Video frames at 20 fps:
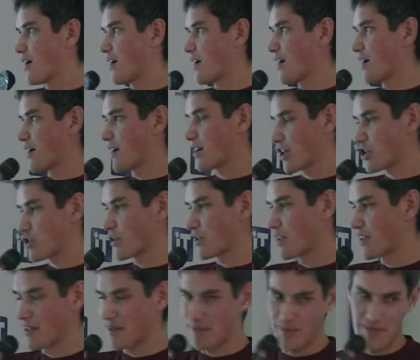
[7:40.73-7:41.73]
А, хорошо,
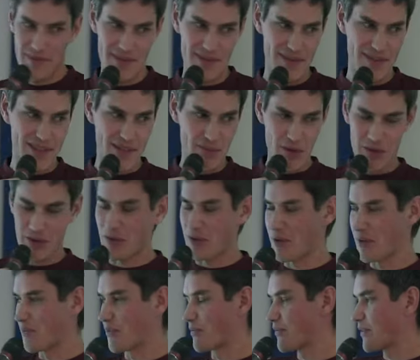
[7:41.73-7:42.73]
я запомнил
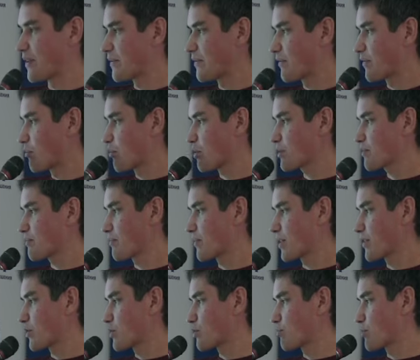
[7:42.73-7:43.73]
твой вопрос,
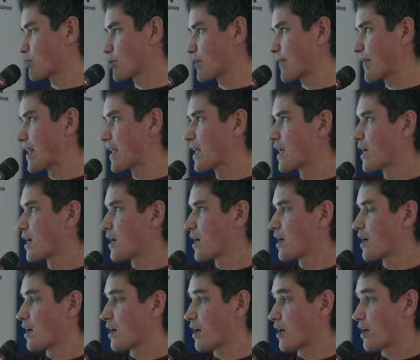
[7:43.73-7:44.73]
отвечу позже.
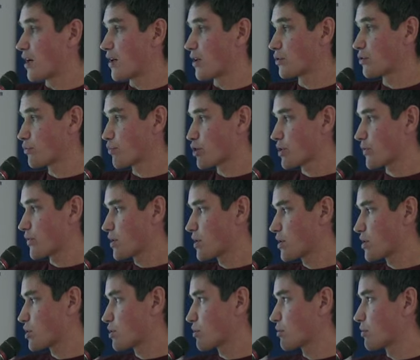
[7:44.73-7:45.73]
А, тут можно
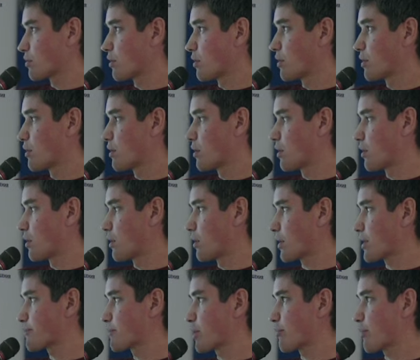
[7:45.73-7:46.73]
видеть, что а,
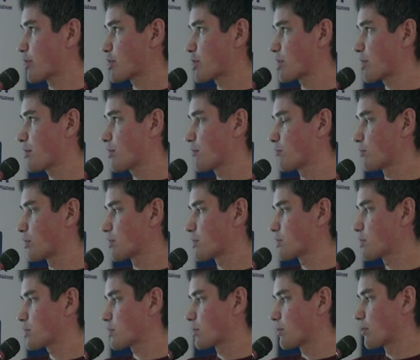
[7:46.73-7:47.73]
размер патча был
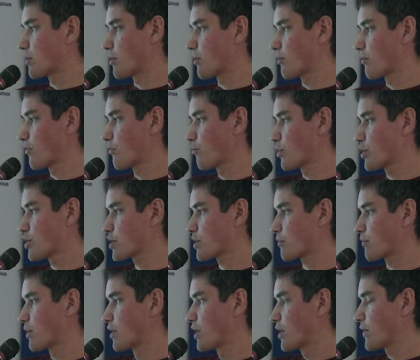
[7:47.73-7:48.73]
снижен а, больше,
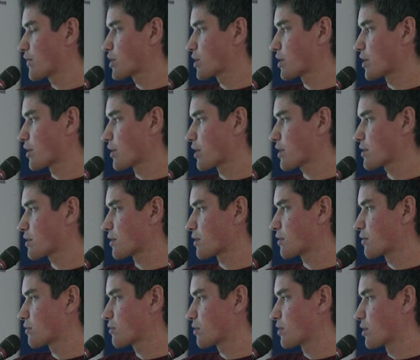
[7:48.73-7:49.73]
чем в 4 раза,
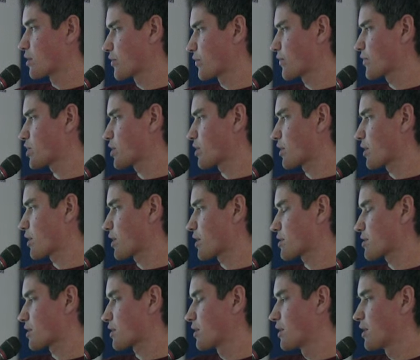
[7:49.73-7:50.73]
или в 4
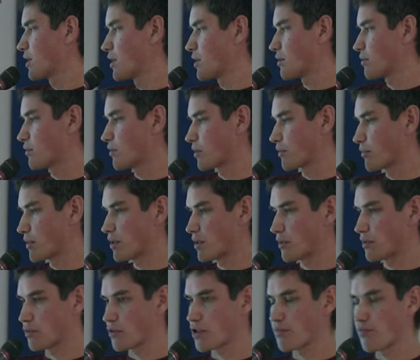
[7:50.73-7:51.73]
раза. Вот, и
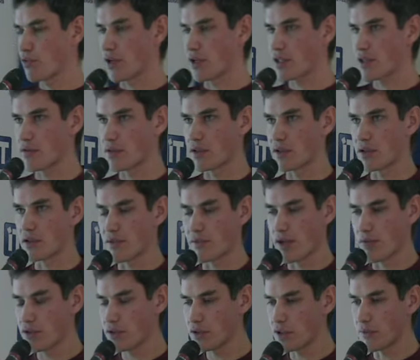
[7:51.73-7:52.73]
мы до сих пор активно над этим
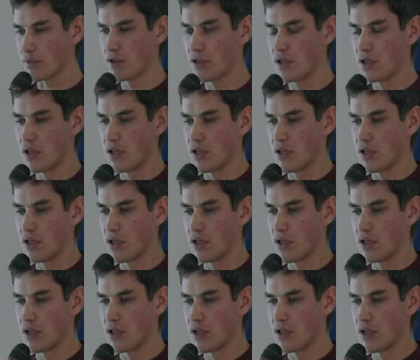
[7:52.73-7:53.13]
работаем.